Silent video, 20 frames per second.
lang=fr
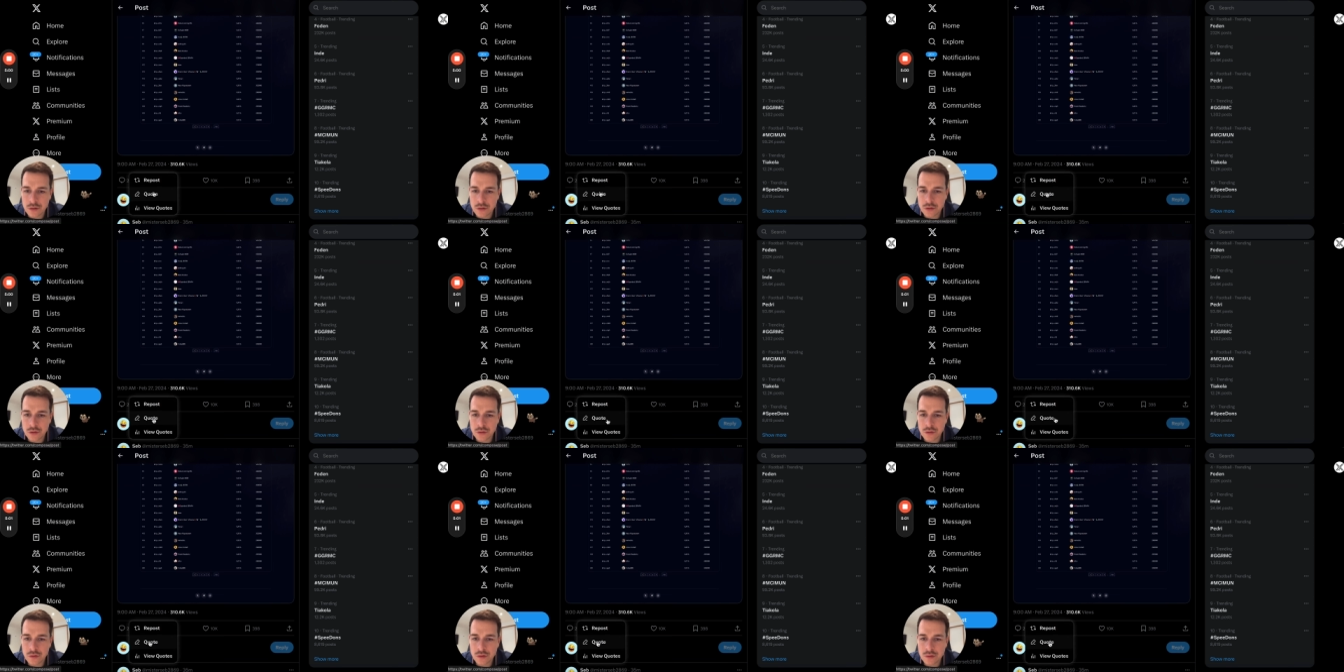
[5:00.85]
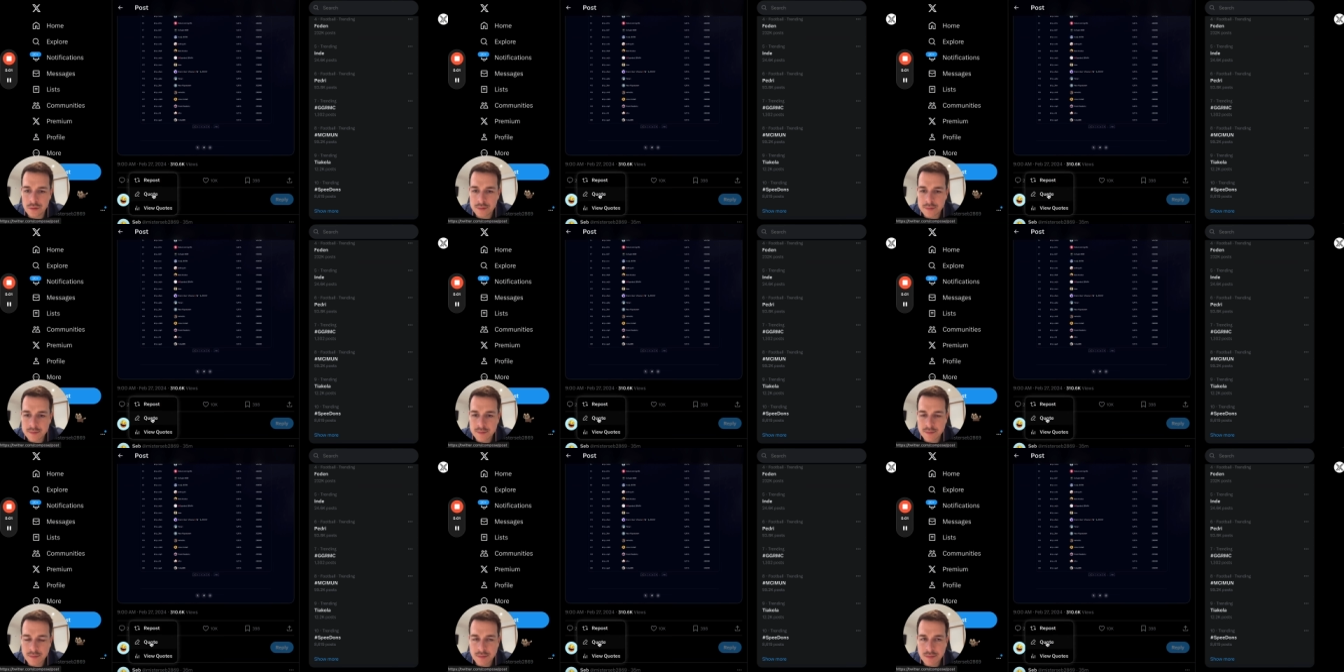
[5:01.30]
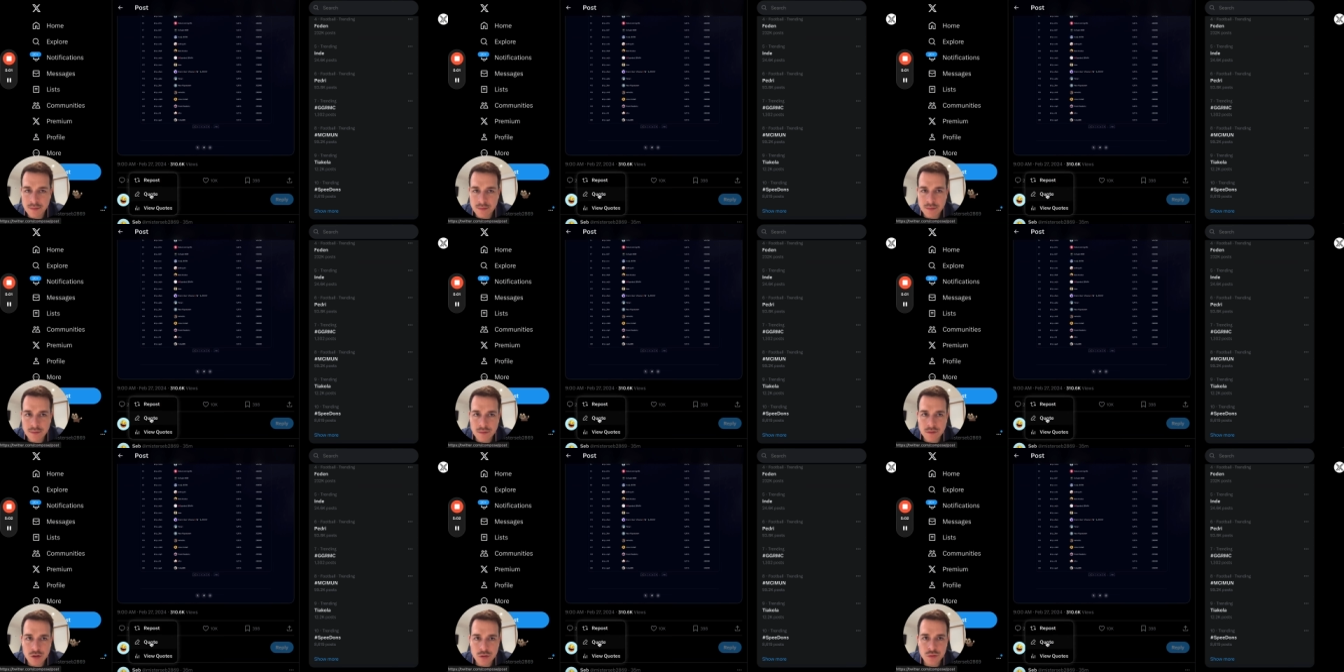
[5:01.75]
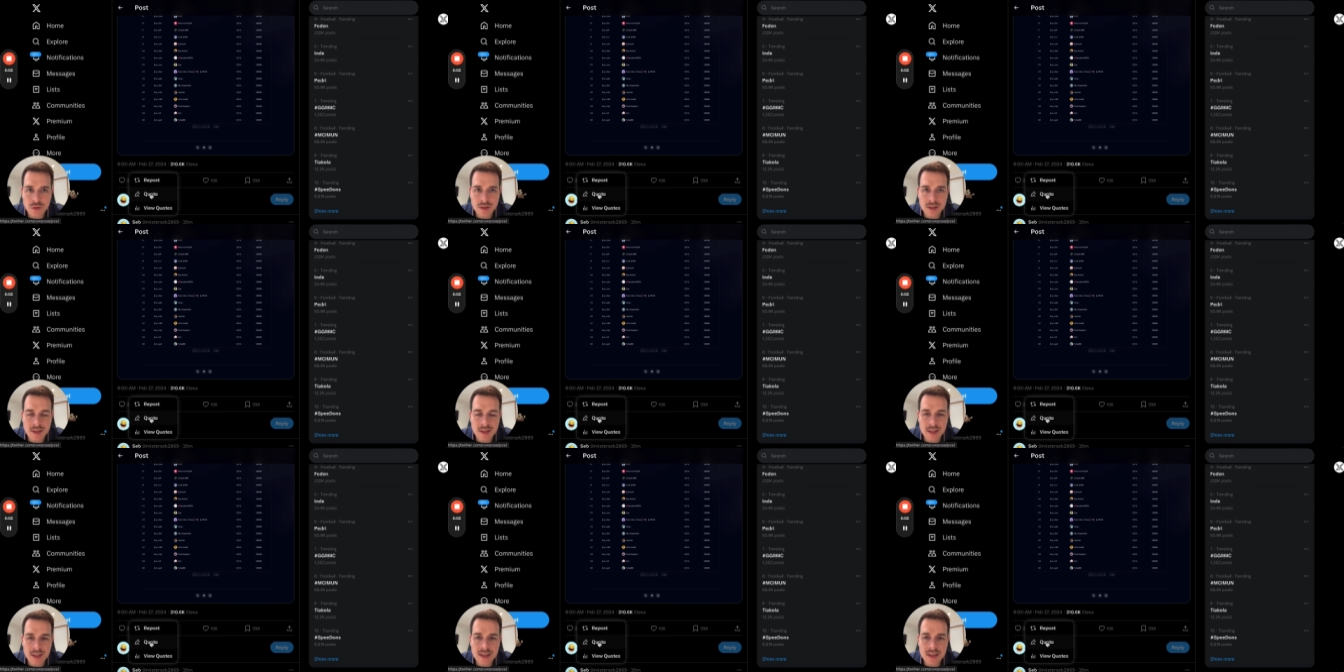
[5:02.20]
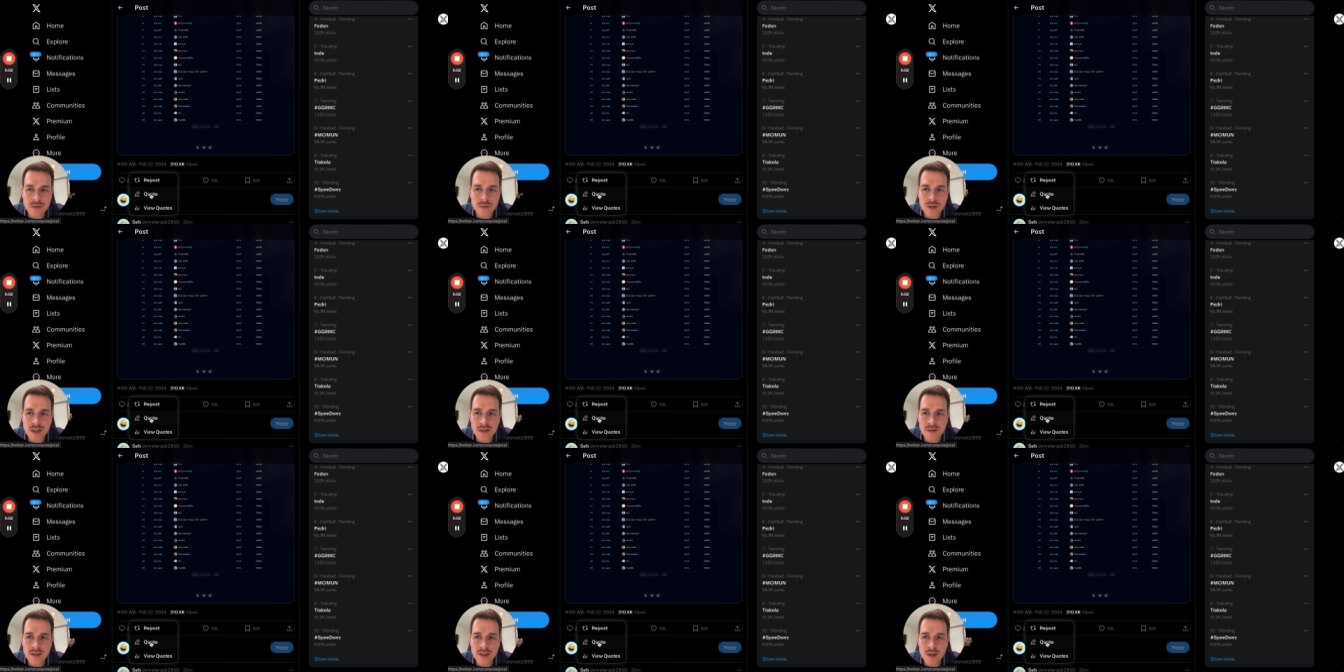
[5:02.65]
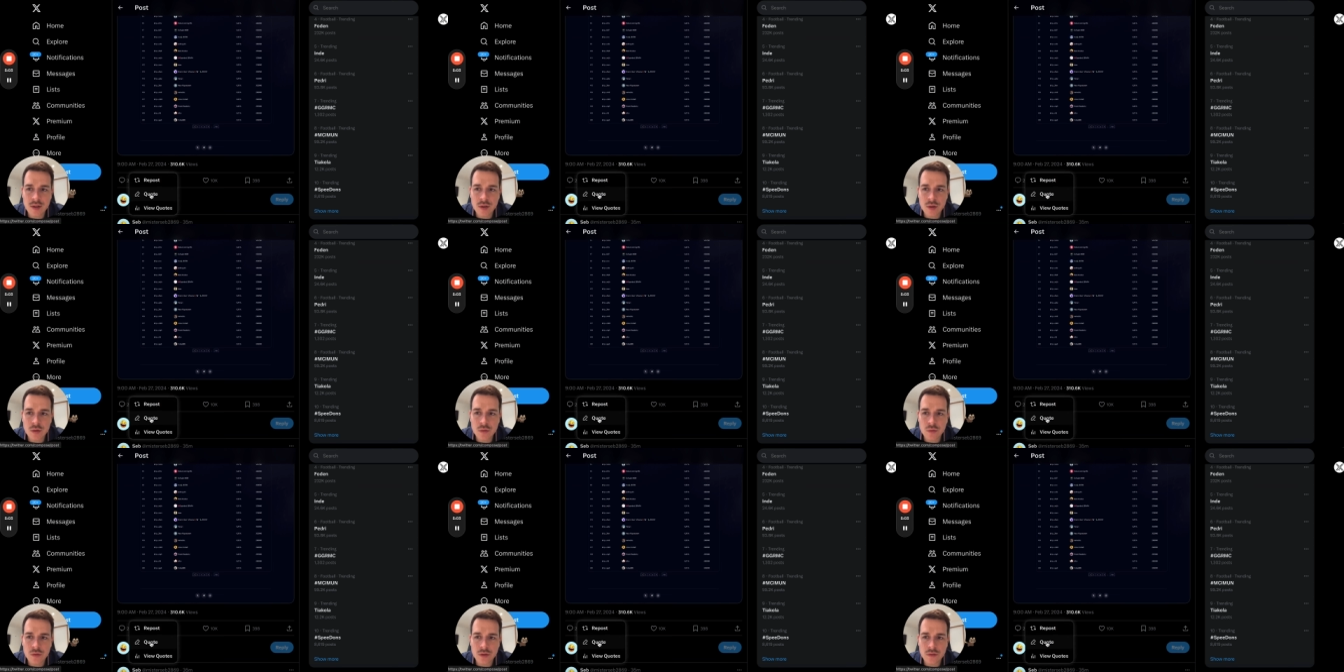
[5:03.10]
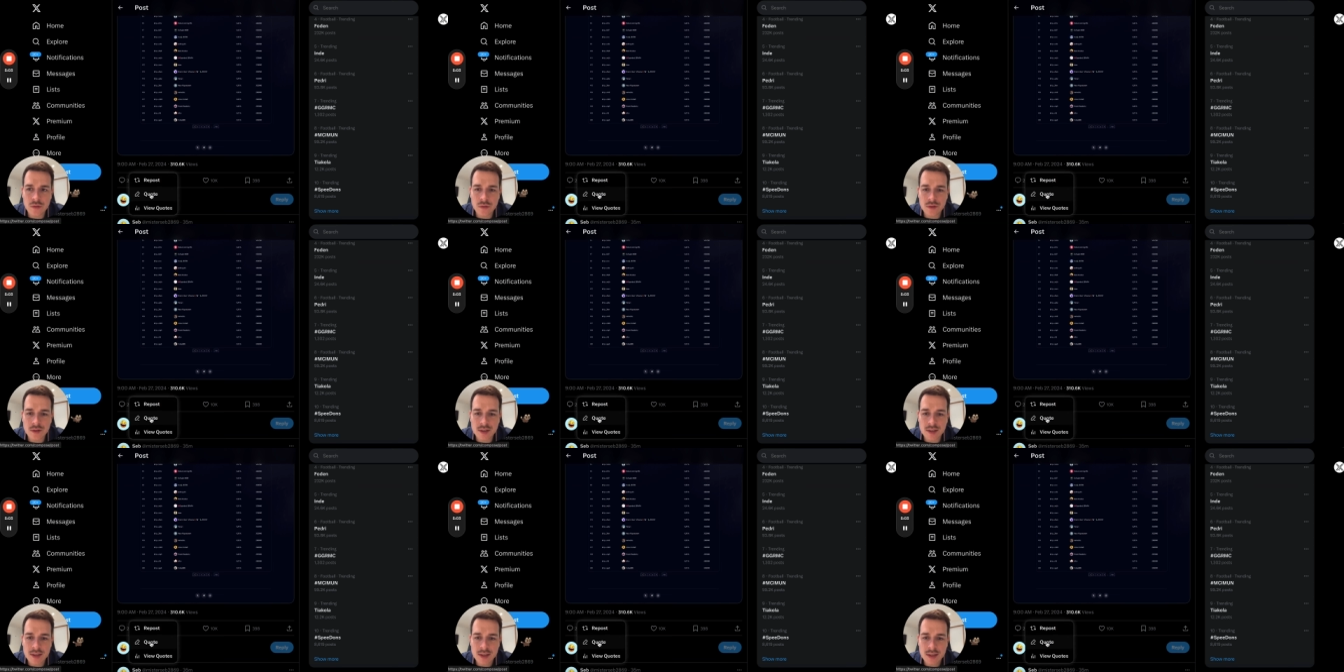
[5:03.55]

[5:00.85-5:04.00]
quote ou citer si vous avez euh, le compte en français.